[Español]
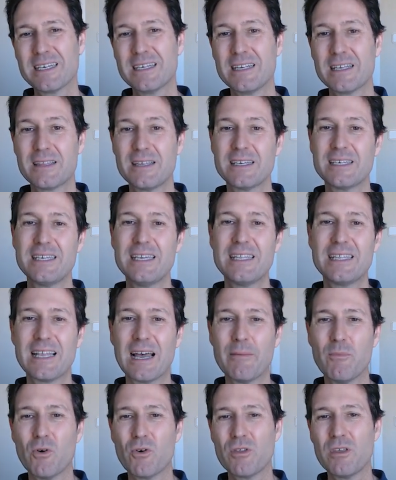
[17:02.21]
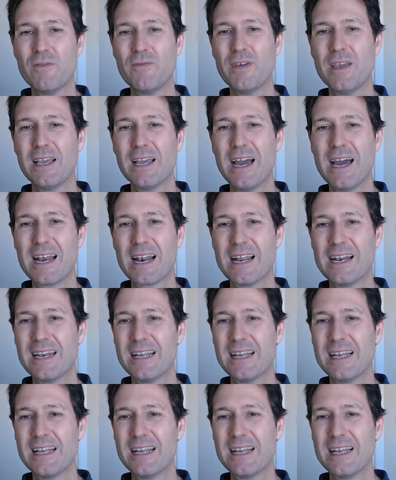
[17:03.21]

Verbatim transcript: se necesita modificar